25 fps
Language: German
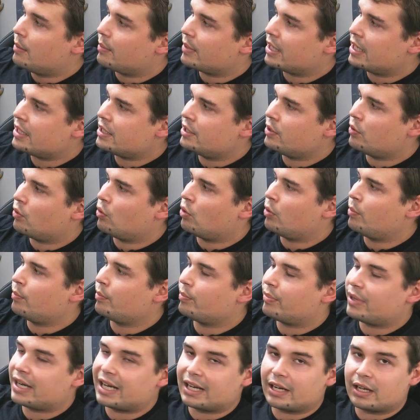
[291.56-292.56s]
Man hat hier oben
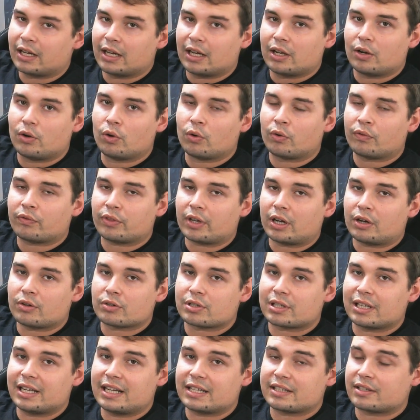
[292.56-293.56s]
ein paar
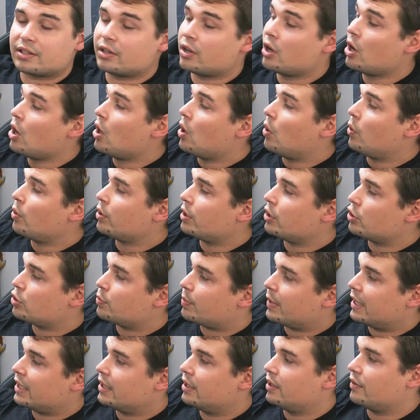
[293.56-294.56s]
Luftauslässe und
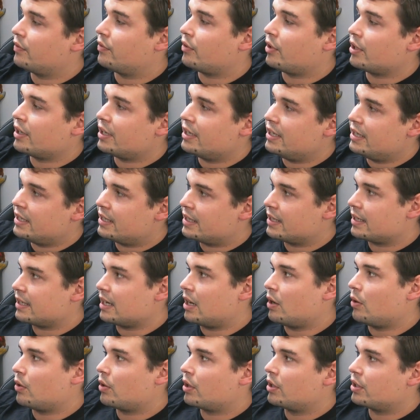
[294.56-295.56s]
entsprechend hier vorne ist es
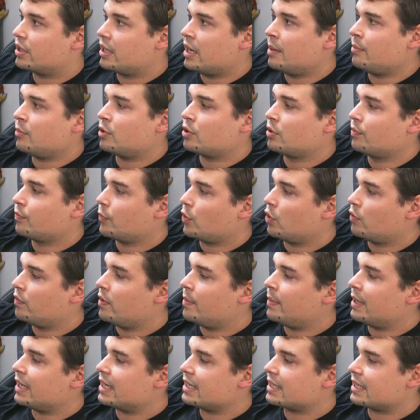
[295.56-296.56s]
auch gedämmt. Und
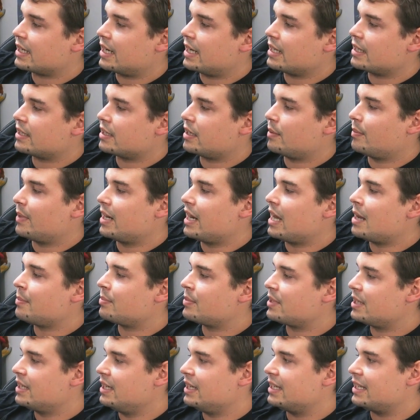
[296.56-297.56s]
wenn man das Ganze dann mal
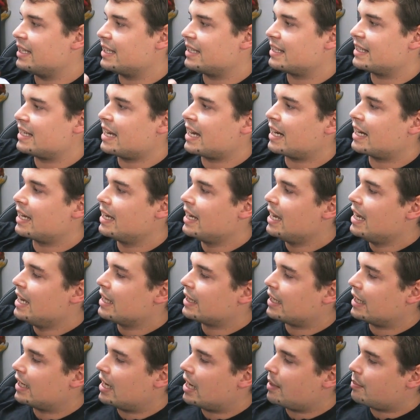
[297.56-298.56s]
abzieht, zack,
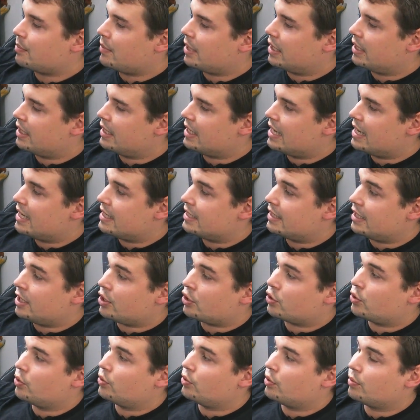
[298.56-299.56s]
dann hat man den sehr
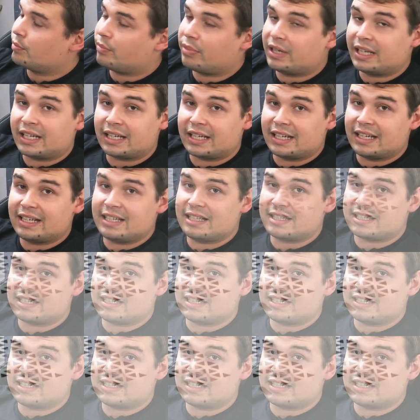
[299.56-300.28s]
schönen Blick ins